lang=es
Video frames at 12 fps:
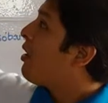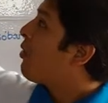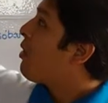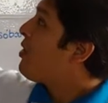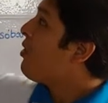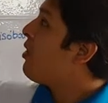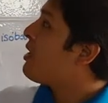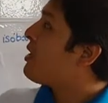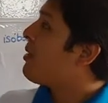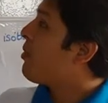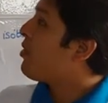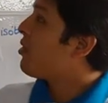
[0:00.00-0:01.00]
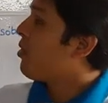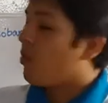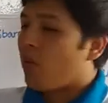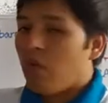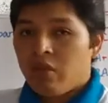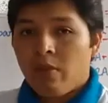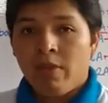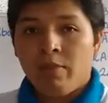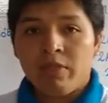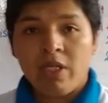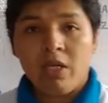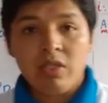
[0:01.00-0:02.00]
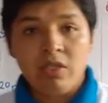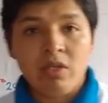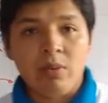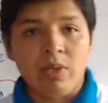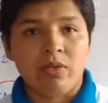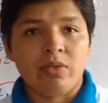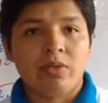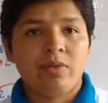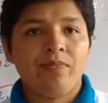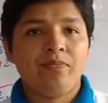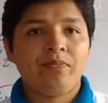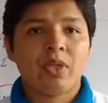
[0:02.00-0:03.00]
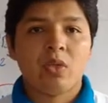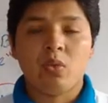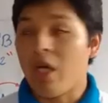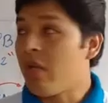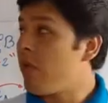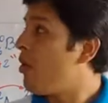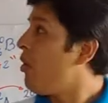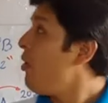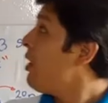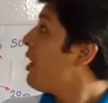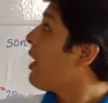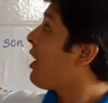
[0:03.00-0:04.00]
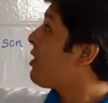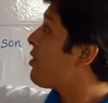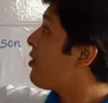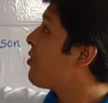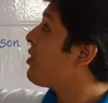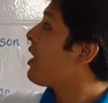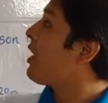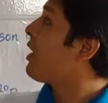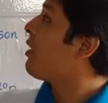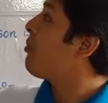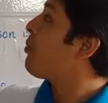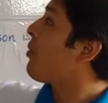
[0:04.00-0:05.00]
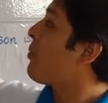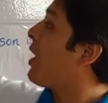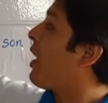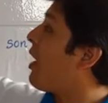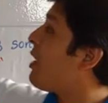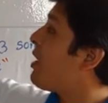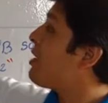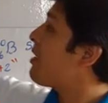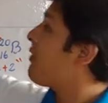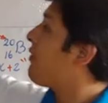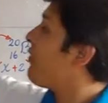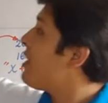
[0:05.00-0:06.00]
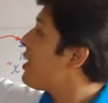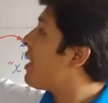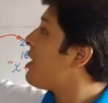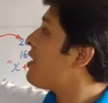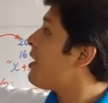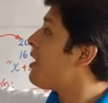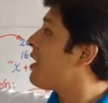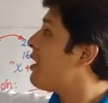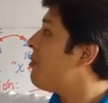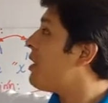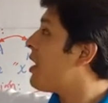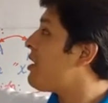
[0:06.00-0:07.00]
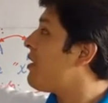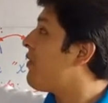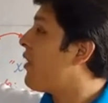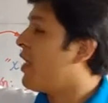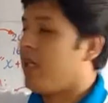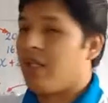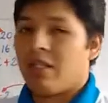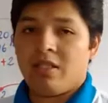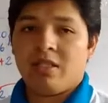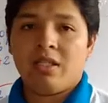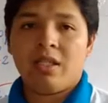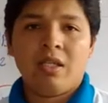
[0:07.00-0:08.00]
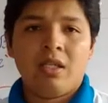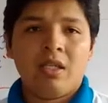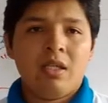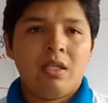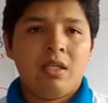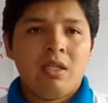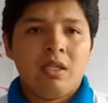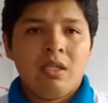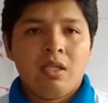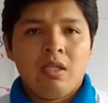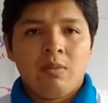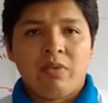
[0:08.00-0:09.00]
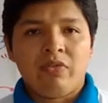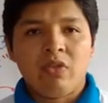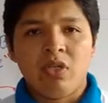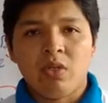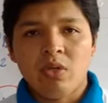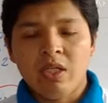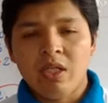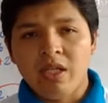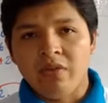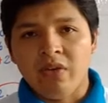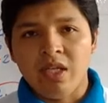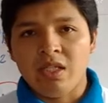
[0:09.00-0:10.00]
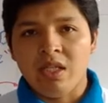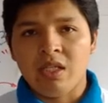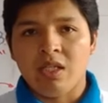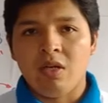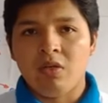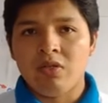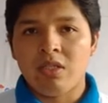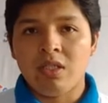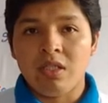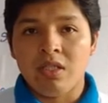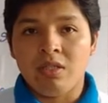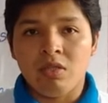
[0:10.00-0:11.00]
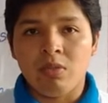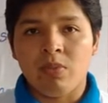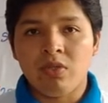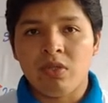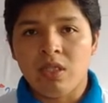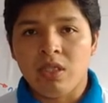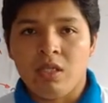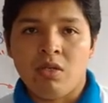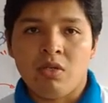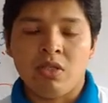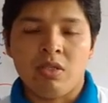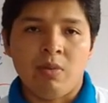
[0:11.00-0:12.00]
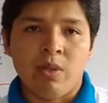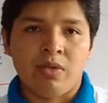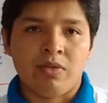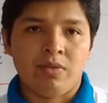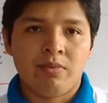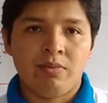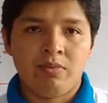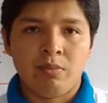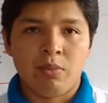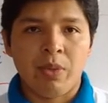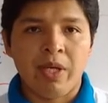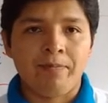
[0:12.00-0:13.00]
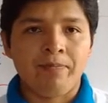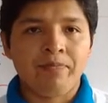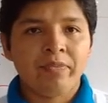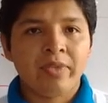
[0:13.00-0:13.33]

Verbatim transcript: ¿cuándo decimos o cuándo hablamos de los isóbaros? Cuando estos tienen propiedades físicas y químicas diferentes. Profesor, ¿y cuál es la diferencia entre los isótopos y los isóbaros? Muy bien,